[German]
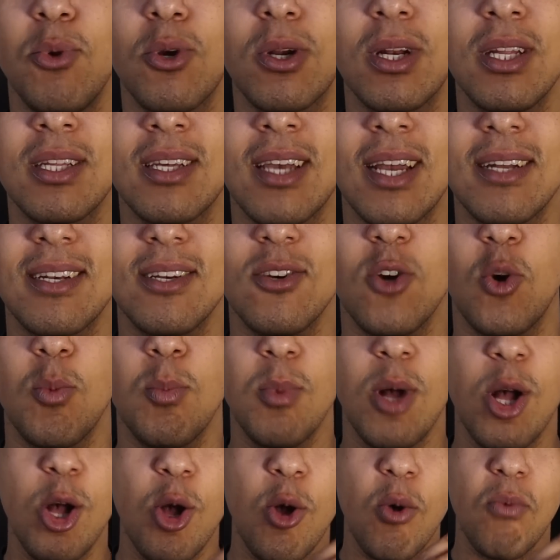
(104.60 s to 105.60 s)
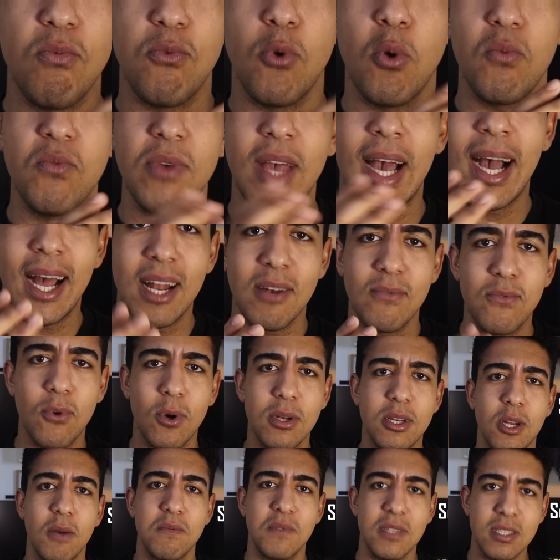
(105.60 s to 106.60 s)
Möglichkeiten um, wo wir
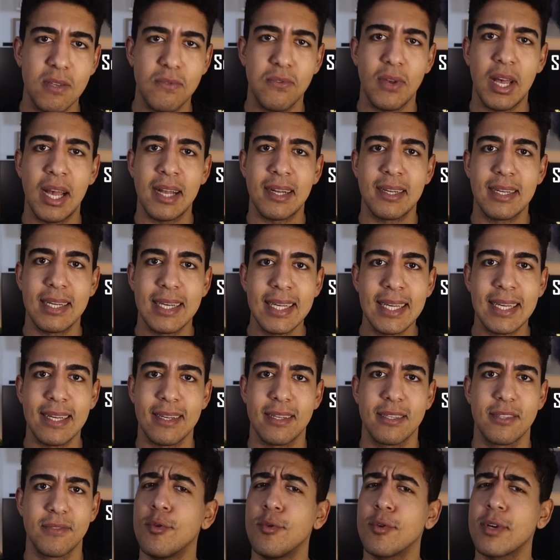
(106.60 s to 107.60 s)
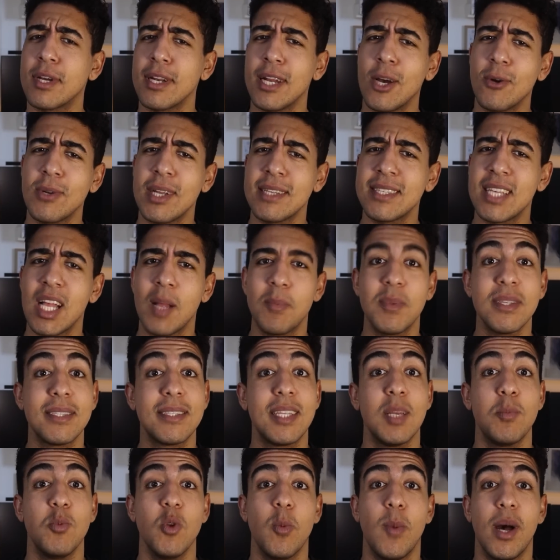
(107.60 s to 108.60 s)
Antworten auf diese Fragen kriegen. Und genau deshalb ist
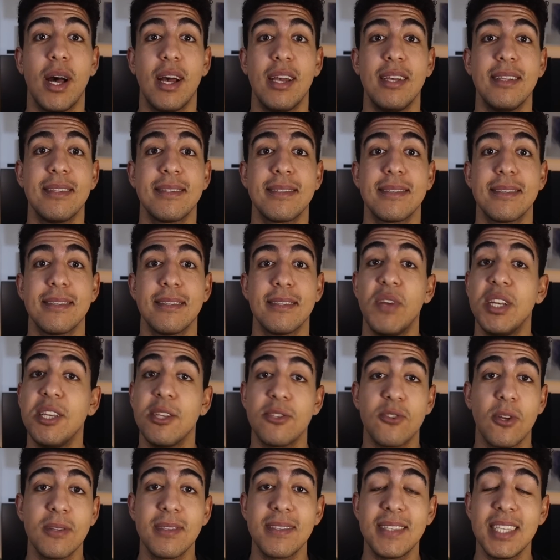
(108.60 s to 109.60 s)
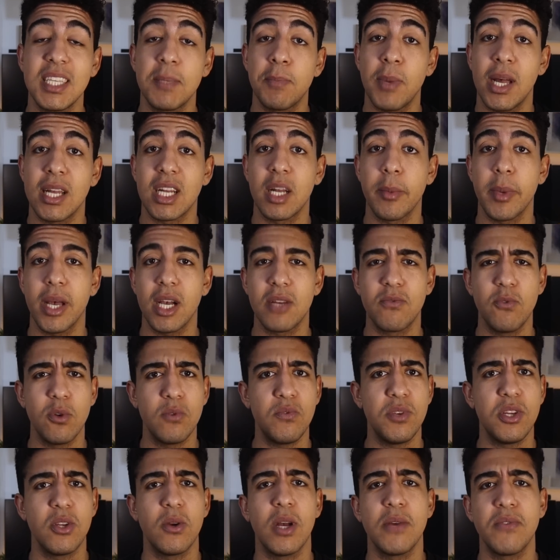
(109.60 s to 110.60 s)
Tipp Nummer 1, wenn dir sonst nicht beigebracht
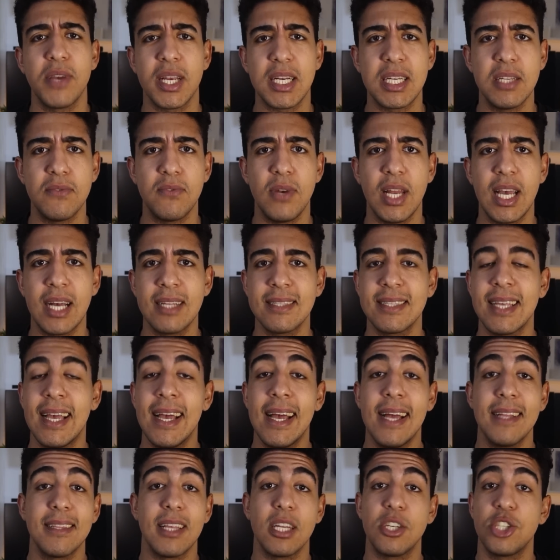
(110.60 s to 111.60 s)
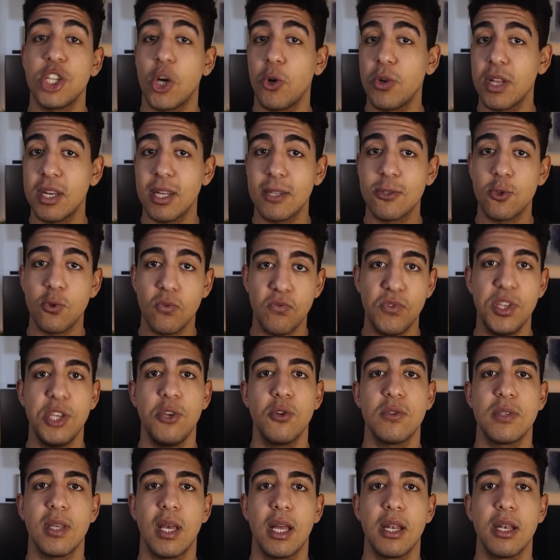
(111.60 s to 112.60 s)
wird, wie du effektiv lernst, dann schau dir dazu
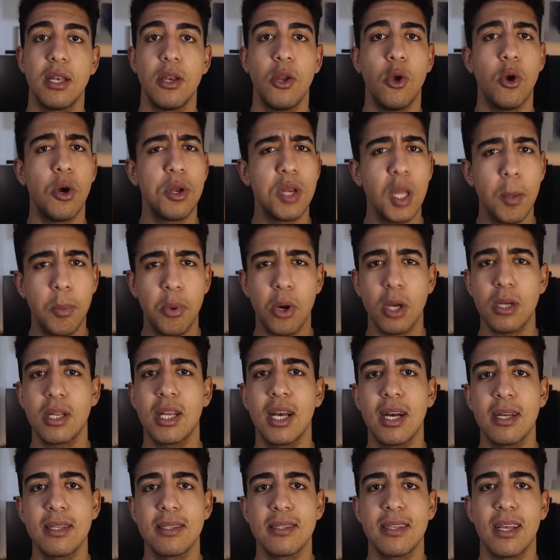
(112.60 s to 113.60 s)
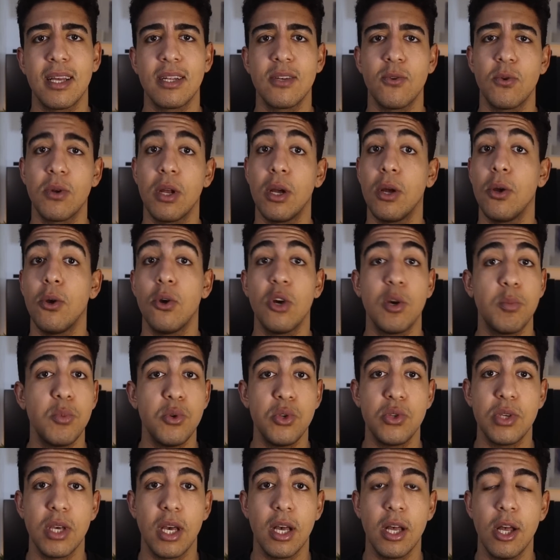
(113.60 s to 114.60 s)
Videos an, hör dir Podcasts an oder
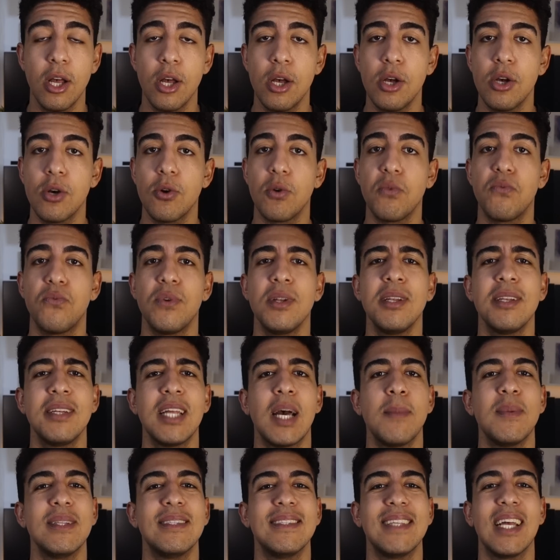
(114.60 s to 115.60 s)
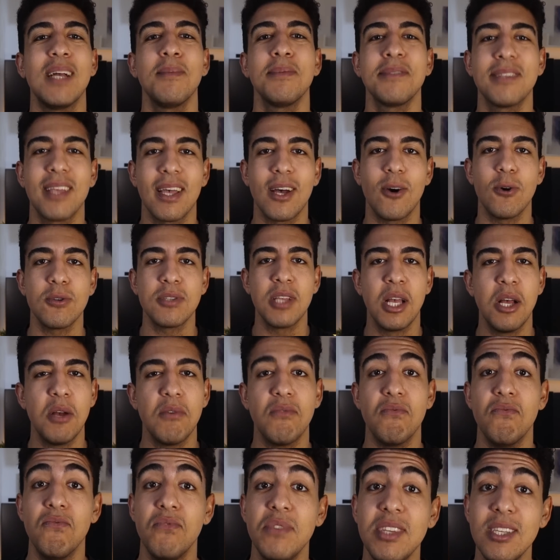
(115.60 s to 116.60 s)
Hörbücher und finde damit selbst heraus,
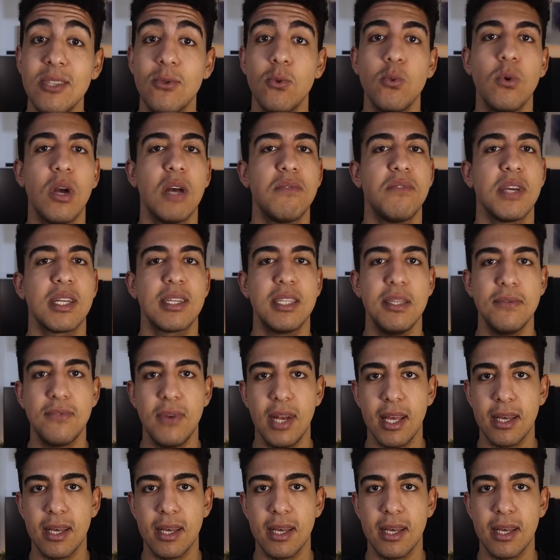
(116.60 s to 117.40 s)
wie du effektiv